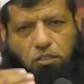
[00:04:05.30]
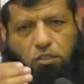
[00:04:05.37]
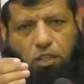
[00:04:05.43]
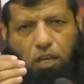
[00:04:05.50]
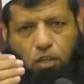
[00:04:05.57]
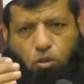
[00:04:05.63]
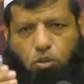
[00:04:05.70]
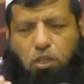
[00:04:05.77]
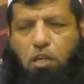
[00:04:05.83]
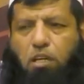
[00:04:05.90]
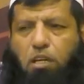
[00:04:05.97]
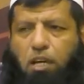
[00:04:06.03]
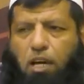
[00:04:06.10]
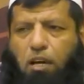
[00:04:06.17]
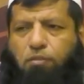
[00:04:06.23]
इंसानों के
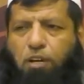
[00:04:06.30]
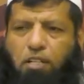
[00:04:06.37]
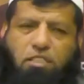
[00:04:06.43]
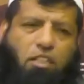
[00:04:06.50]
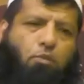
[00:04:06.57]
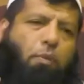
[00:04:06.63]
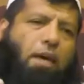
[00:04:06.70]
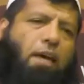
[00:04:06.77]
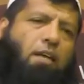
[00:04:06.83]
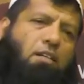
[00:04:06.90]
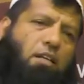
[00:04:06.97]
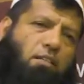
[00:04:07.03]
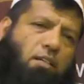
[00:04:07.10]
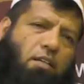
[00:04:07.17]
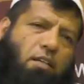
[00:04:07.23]
ख़िलाफ़ हसद पाया
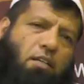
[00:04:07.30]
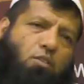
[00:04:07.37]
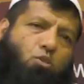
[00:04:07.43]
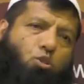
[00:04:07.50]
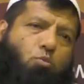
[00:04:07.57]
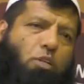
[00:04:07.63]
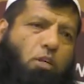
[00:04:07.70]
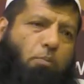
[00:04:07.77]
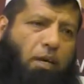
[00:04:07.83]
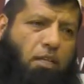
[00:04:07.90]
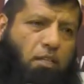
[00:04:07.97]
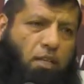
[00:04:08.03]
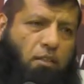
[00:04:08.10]
जाता है दुश्मनी पाई